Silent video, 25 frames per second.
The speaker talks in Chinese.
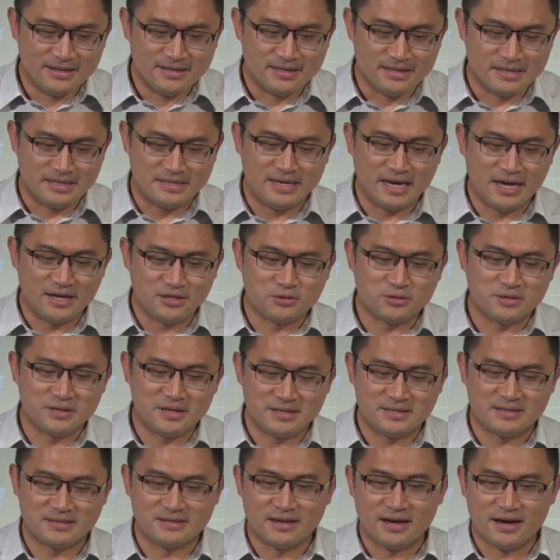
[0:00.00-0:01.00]
你现在做
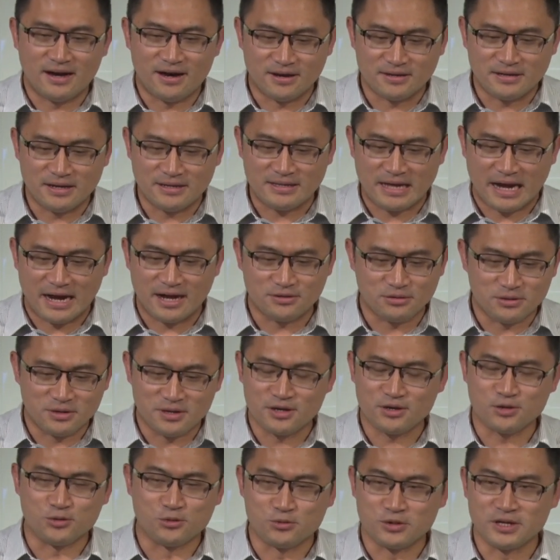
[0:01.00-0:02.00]
些事啊，好像大家都
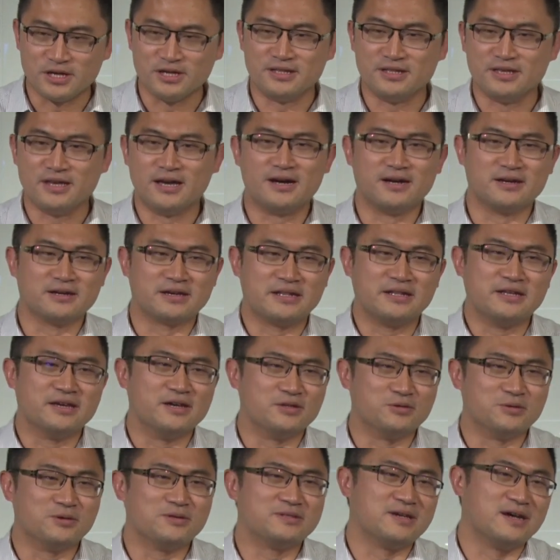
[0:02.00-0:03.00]
很鼓励你啊，给你
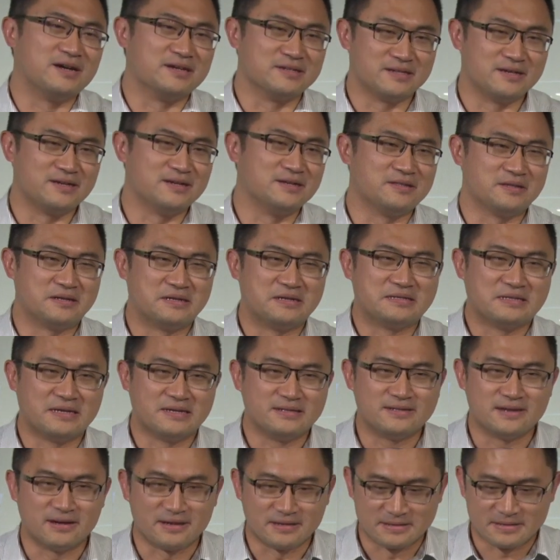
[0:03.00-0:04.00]
很多掌声，得了一些
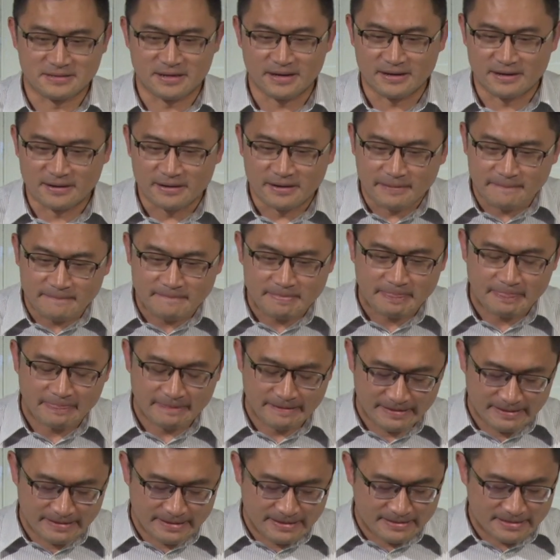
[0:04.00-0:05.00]
奖章哈。
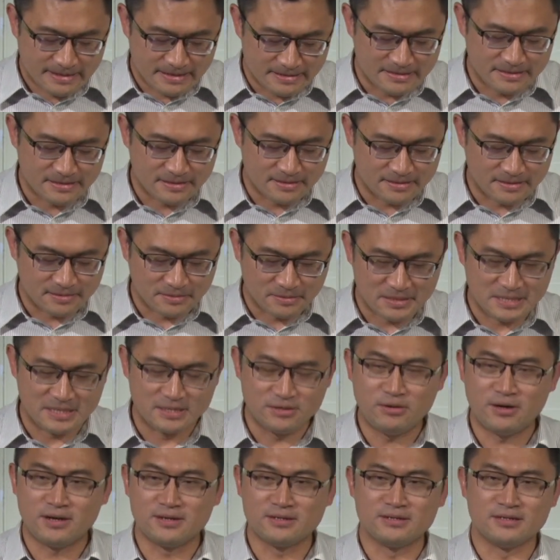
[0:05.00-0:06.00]
但是呢，我
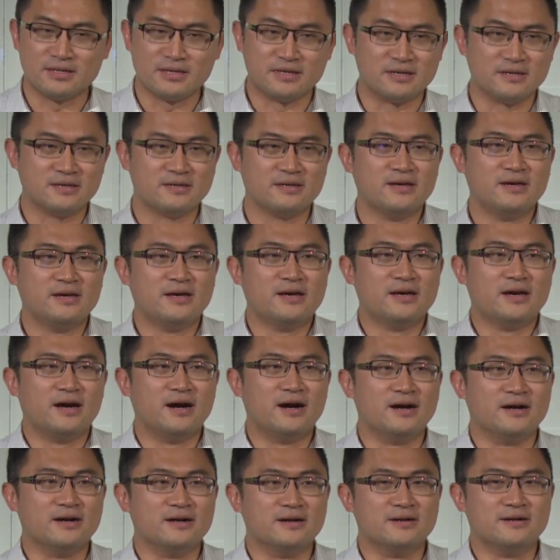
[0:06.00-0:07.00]
希望你，
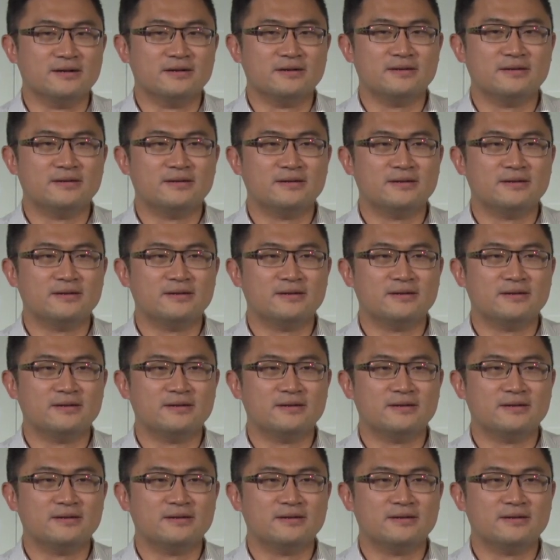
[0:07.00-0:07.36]
呃，